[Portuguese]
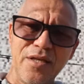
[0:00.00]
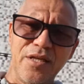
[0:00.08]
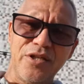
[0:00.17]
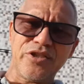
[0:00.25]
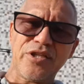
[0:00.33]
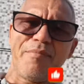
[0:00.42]

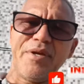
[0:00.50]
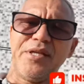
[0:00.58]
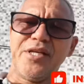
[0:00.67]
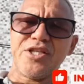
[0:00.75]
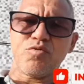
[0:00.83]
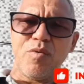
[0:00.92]

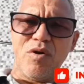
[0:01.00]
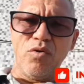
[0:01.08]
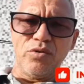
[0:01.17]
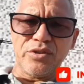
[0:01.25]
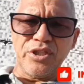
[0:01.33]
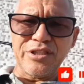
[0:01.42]
Estabeleça uma
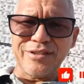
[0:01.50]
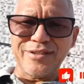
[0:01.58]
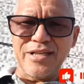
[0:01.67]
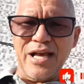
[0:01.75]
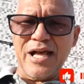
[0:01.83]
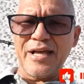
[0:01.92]
rotina
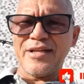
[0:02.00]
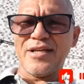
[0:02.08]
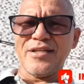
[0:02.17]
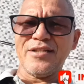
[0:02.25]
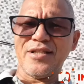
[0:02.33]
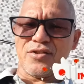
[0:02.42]
diária
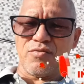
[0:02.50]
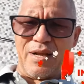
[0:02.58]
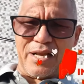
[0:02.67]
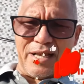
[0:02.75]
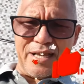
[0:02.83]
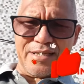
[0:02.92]
aí na
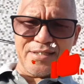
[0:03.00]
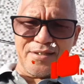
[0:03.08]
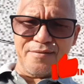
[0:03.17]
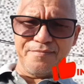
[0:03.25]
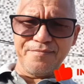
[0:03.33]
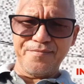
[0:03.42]
sua
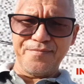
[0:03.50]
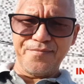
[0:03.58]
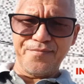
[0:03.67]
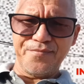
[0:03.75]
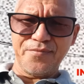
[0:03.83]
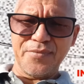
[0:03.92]
casa.
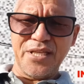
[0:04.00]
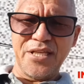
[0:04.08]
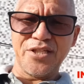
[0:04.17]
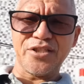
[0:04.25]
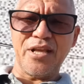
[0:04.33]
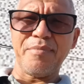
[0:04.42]

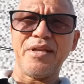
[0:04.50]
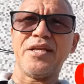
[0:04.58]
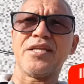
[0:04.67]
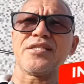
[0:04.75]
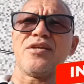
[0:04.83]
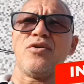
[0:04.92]

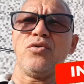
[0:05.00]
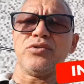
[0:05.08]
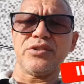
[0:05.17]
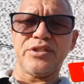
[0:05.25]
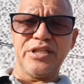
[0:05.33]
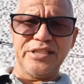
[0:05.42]
Estabeleça
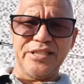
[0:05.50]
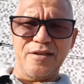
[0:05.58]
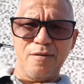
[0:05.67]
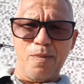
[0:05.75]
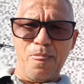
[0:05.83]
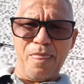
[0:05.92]

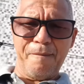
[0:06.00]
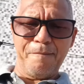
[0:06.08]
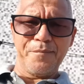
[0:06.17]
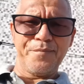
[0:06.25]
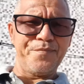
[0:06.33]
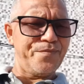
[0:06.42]
rotina.
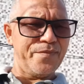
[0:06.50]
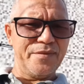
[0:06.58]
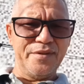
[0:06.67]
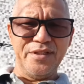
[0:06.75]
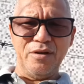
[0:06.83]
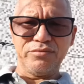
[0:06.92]

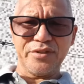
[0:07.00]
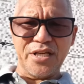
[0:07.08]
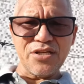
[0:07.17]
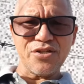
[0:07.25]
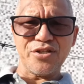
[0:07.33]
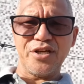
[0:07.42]
Não
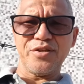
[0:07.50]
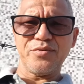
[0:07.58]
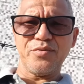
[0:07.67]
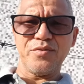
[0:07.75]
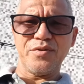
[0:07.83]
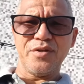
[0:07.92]
tem
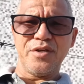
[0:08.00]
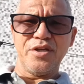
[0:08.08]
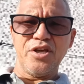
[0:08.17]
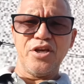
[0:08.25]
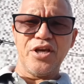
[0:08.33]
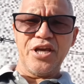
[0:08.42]
jeito.
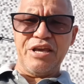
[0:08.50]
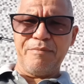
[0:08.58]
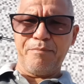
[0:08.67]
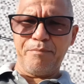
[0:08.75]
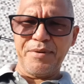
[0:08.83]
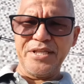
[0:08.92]

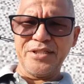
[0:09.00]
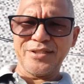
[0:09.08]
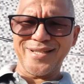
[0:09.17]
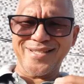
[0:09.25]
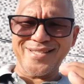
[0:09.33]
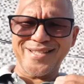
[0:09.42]

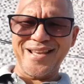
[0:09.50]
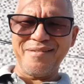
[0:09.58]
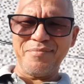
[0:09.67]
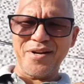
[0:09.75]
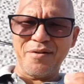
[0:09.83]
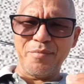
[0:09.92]
Repita
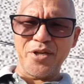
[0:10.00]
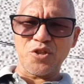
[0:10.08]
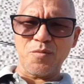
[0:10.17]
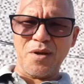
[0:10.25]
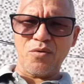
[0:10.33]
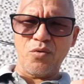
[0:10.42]
sempre a
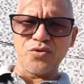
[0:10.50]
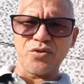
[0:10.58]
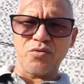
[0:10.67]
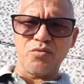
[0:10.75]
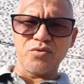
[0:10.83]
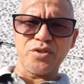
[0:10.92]
mesma
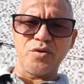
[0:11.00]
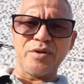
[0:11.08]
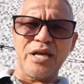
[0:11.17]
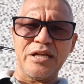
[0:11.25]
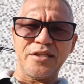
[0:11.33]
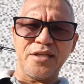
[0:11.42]
coisa com seu
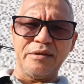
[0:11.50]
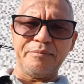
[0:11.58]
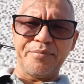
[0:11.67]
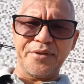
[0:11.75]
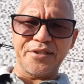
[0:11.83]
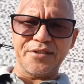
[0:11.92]
galo de
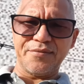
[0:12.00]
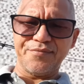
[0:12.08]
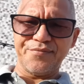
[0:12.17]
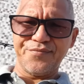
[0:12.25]
campina.